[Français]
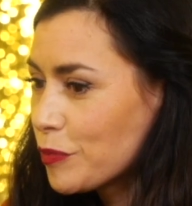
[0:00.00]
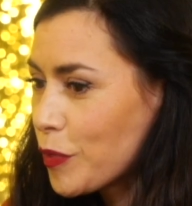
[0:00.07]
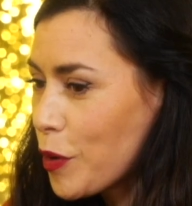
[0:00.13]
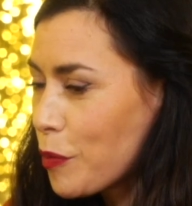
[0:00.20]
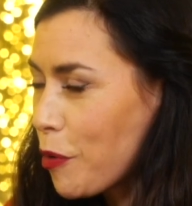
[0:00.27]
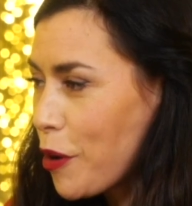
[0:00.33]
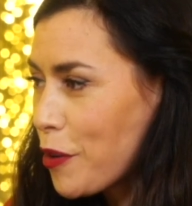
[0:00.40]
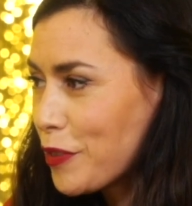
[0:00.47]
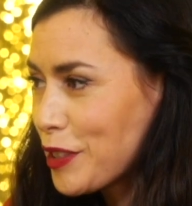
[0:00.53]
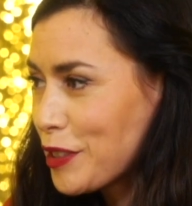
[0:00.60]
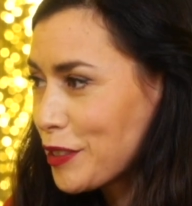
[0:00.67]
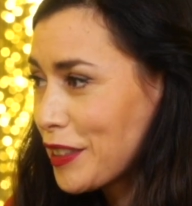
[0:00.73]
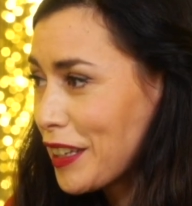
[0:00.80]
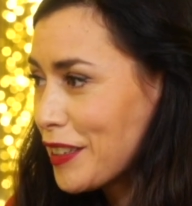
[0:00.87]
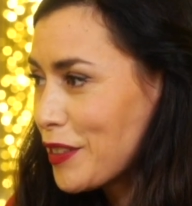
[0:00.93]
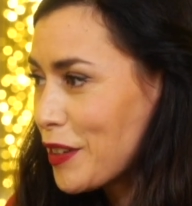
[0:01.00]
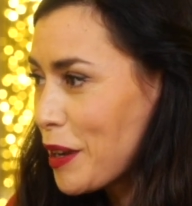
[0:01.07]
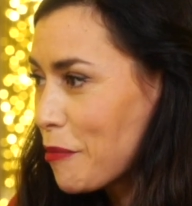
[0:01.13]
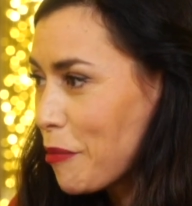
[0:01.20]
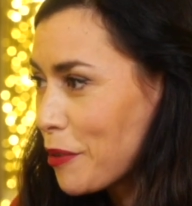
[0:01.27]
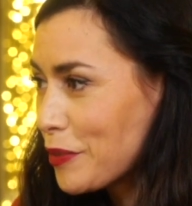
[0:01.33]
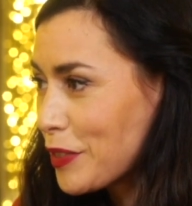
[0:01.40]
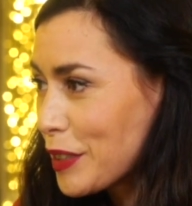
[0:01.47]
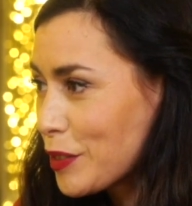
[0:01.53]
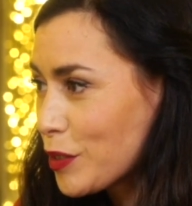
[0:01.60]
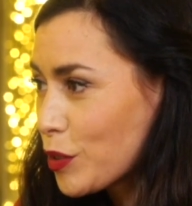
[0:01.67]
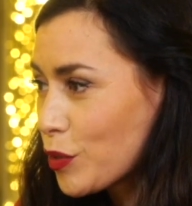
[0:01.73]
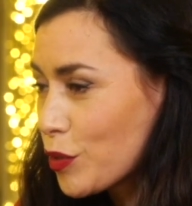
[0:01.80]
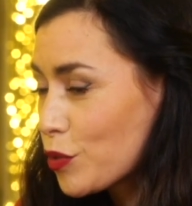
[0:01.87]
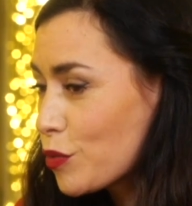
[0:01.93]
professionnels de la profession.
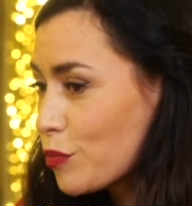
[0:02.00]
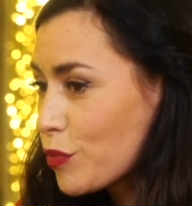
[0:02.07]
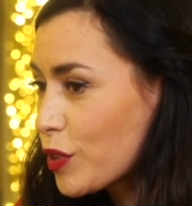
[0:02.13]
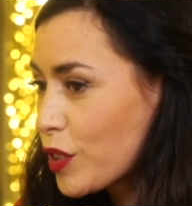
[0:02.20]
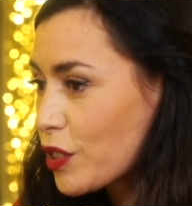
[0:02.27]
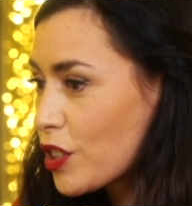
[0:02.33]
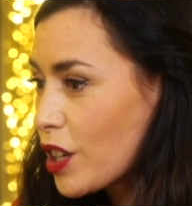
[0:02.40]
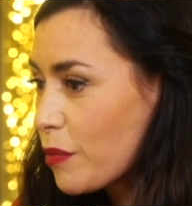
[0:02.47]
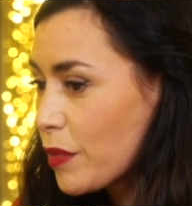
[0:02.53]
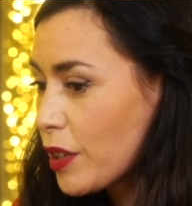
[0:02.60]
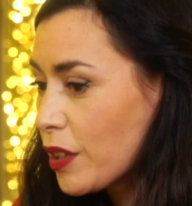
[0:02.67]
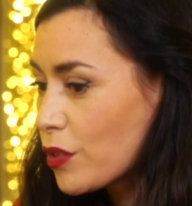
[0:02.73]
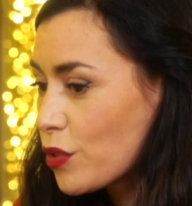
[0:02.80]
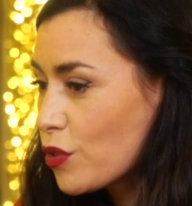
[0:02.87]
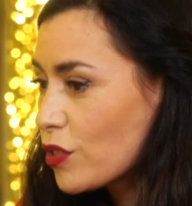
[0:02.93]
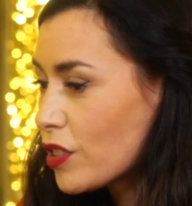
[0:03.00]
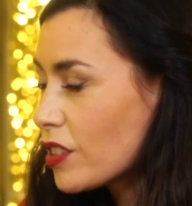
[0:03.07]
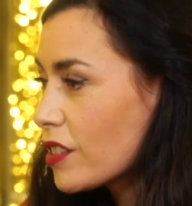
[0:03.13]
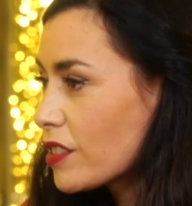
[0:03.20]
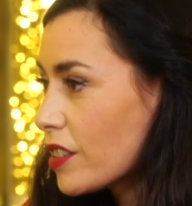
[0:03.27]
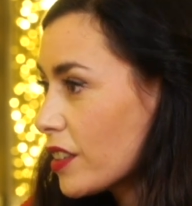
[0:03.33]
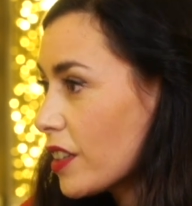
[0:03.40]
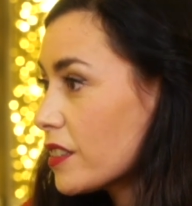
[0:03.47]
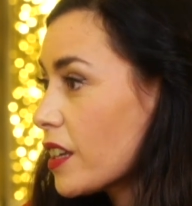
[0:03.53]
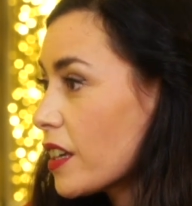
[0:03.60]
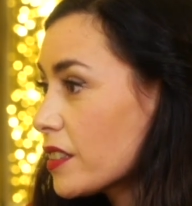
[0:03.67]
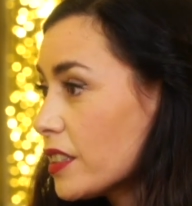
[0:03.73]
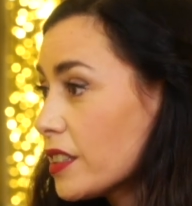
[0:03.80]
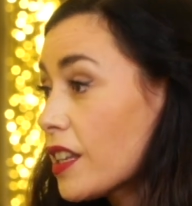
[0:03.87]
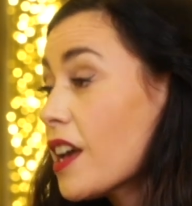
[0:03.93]
Donc, je ne me serais jamais euh, jetée dans cet
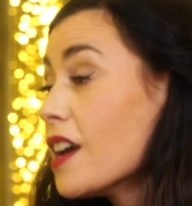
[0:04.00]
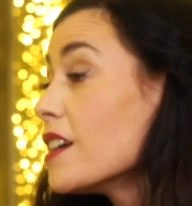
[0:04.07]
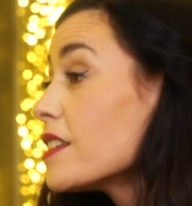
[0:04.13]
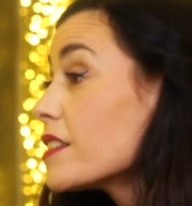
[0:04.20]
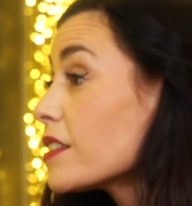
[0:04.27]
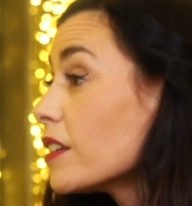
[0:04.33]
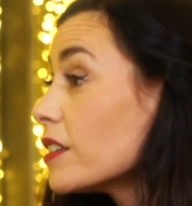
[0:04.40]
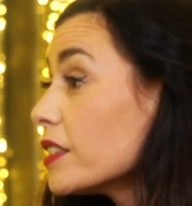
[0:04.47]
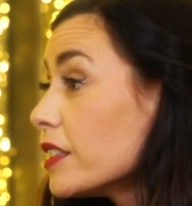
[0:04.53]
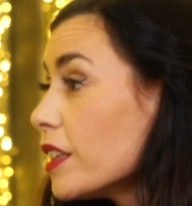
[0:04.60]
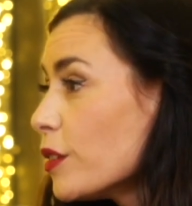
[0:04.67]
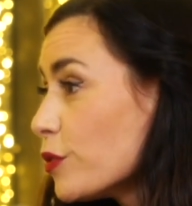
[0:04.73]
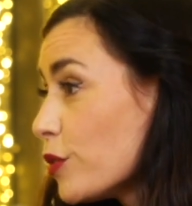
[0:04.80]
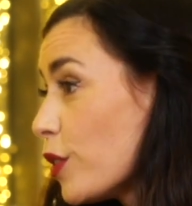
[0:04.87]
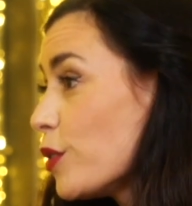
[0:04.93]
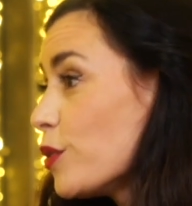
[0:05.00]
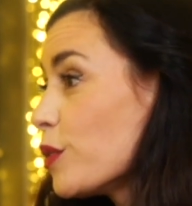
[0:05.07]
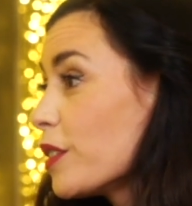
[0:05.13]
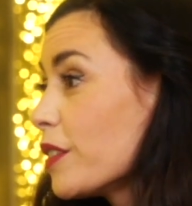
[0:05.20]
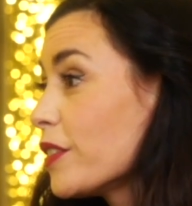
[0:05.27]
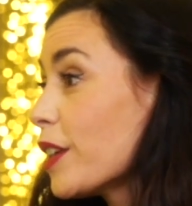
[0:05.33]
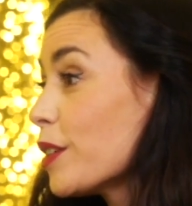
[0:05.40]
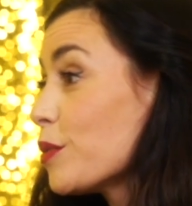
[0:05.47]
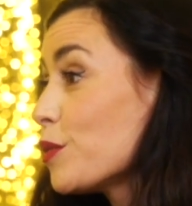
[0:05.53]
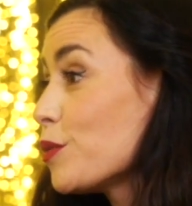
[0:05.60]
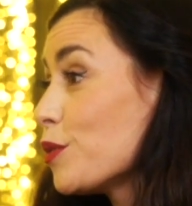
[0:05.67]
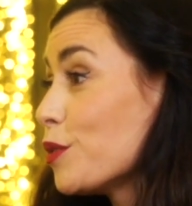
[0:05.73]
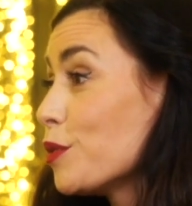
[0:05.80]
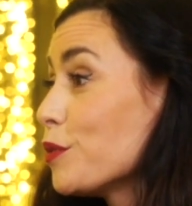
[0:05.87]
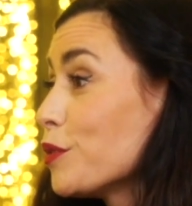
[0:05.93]
exercice sans l'idée folle d'Olivia de
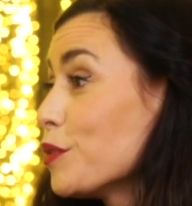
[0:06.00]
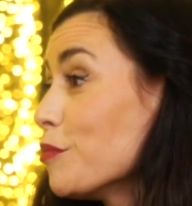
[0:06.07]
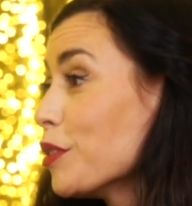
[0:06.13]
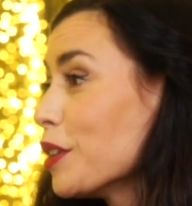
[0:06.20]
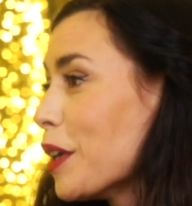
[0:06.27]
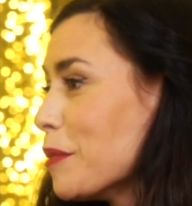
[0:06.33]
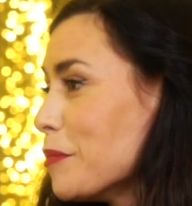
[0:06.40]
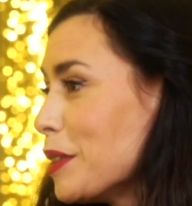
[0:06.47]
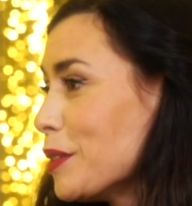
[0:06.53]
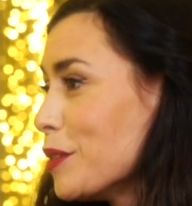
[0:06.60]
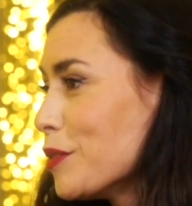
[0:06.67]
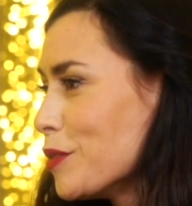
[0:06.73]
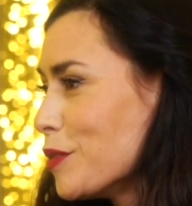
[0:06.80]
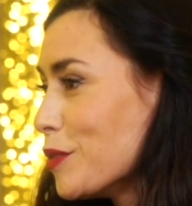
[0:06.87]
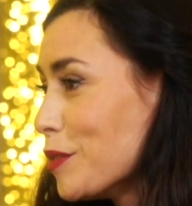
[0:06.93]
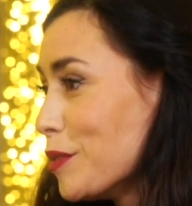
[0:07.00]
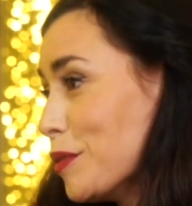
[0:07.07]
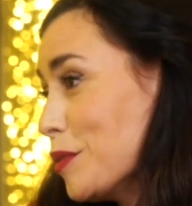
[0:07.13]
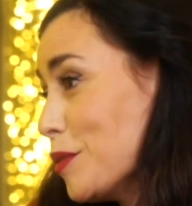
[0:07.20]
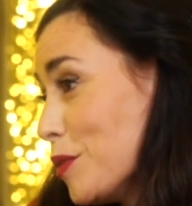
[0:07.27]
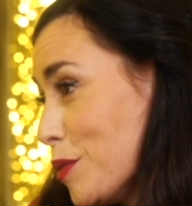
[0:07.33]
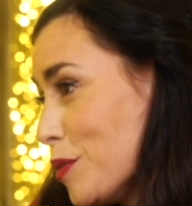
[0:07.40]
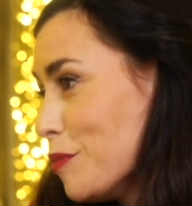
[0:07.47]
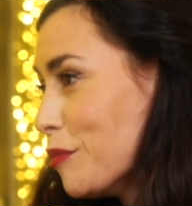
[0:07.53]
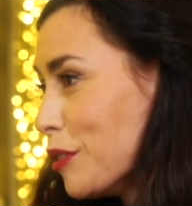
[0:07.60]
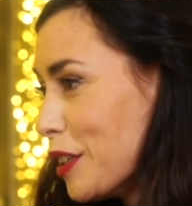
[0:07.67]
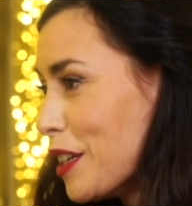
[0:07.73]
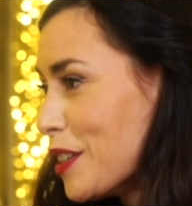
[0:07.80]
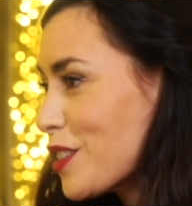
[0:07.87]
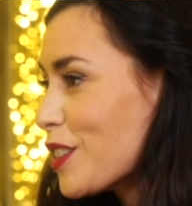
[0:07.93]
Dieu le veut, mon amie devenue du coup mon
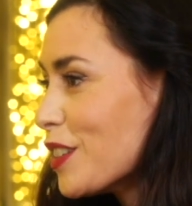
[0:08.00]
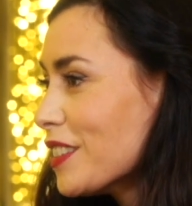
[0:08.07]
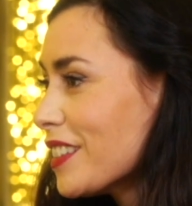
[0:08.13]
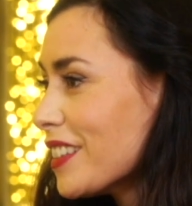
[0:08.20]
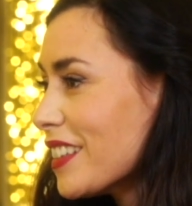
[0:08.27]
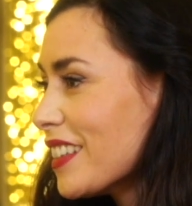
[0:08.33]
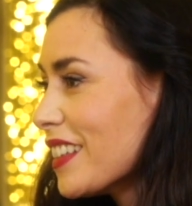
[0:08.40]
agente,